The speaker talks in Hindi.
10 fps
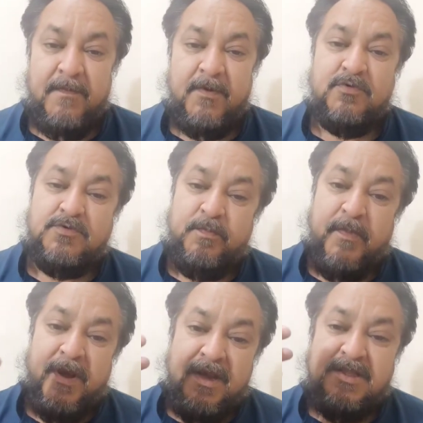पे उस
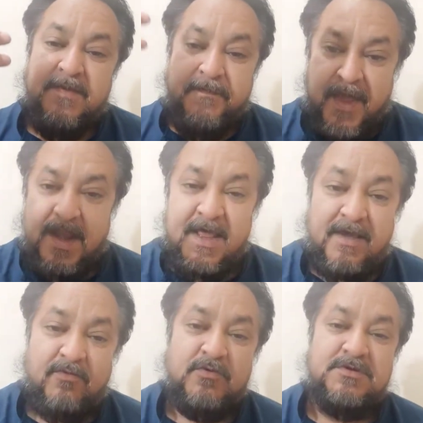बनने से पहले
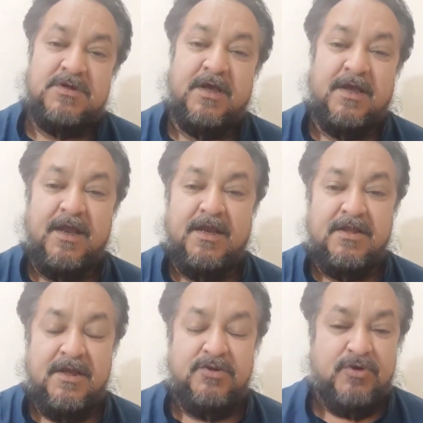उस सड़क के
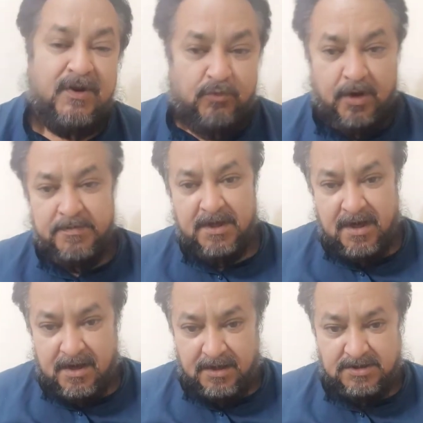गिर्द जो है ना वो आप जगह
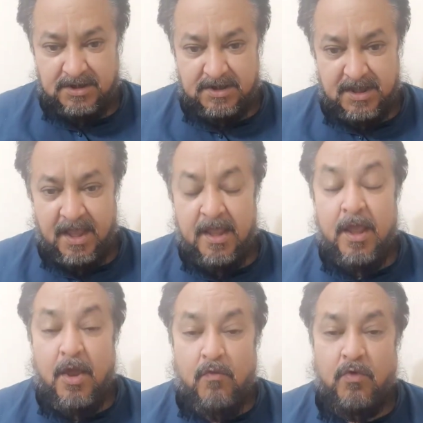खरीद सकते हैं
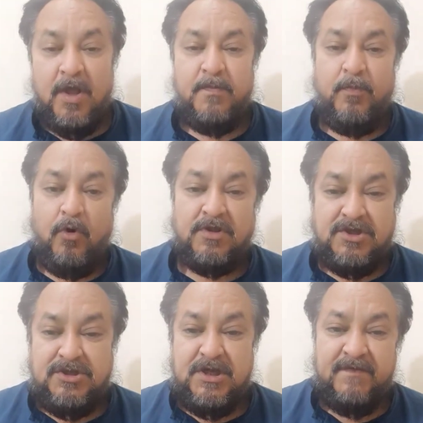वो एक बहुत
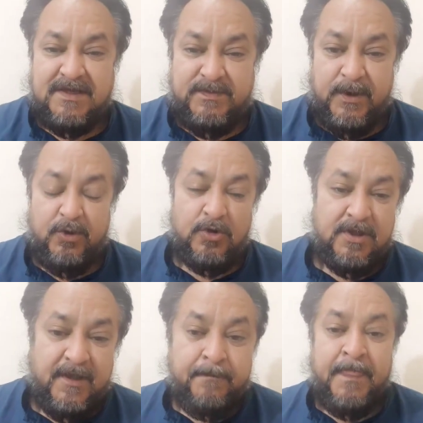अच्छी इन्वेस्टमेंट
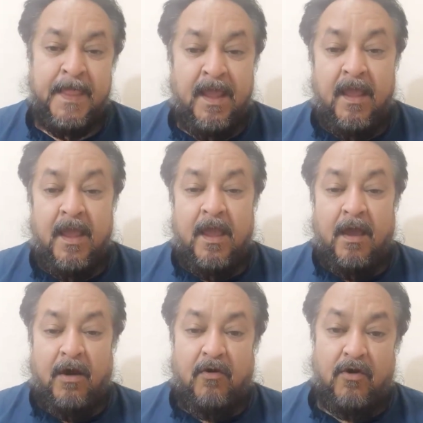होती है
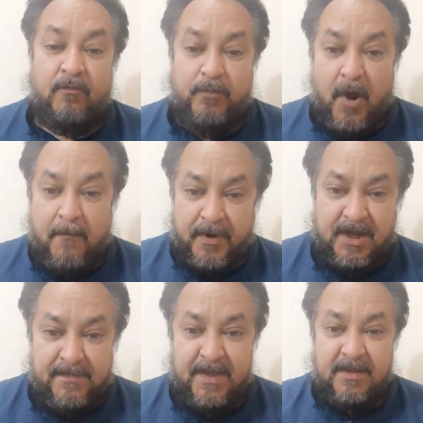और
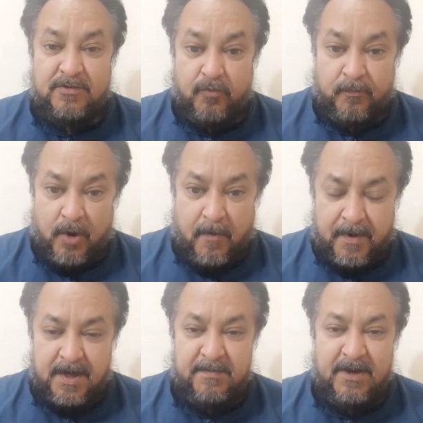प्रॉपर्टी में जो
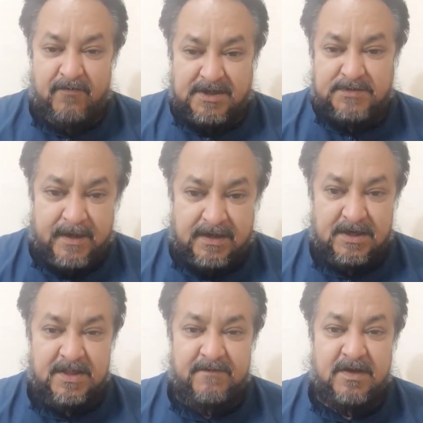प्रॉपर्टी में इन्वेस्टमेंट
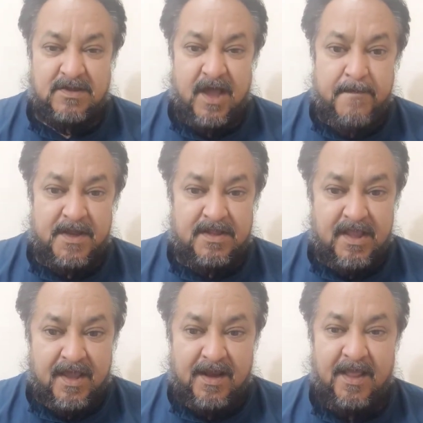करते वक्त आपने
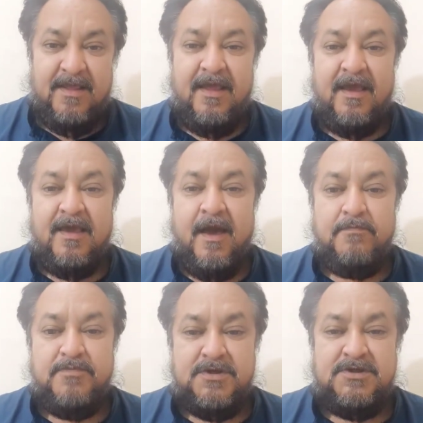देखना यह है कि
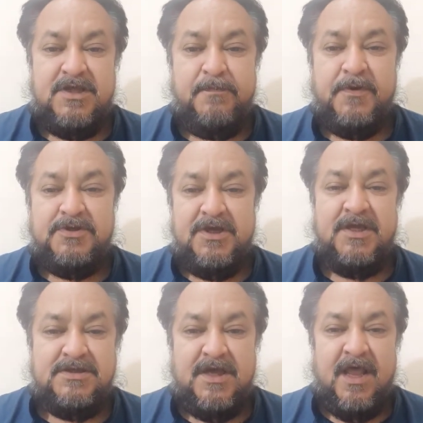आप जिससे
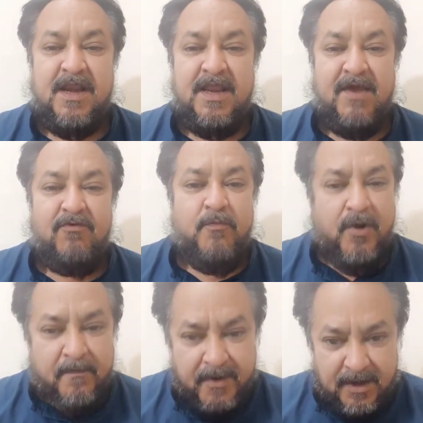परचेज कर रहे हैं वो
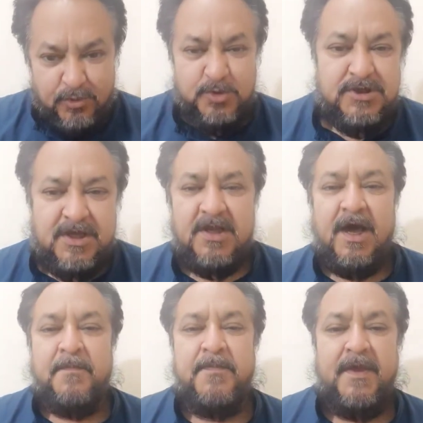प्रॉपर्टी उसी के
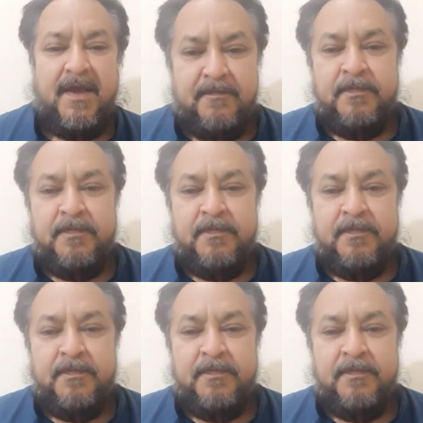नाम पे है